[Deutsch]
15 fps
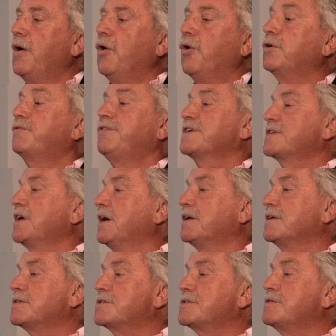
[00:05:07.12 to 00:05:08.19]
Und was
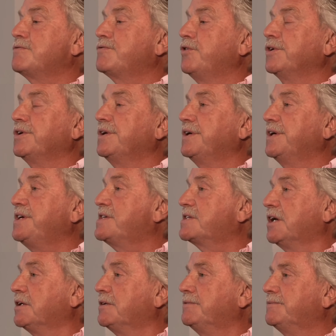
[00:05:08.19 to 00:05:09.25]
halten Sie von
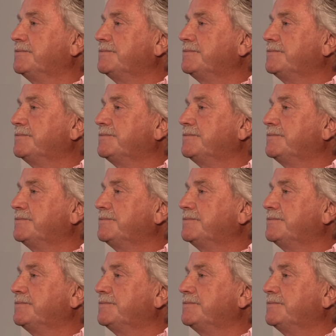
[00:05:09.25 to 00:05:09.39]
Riestern?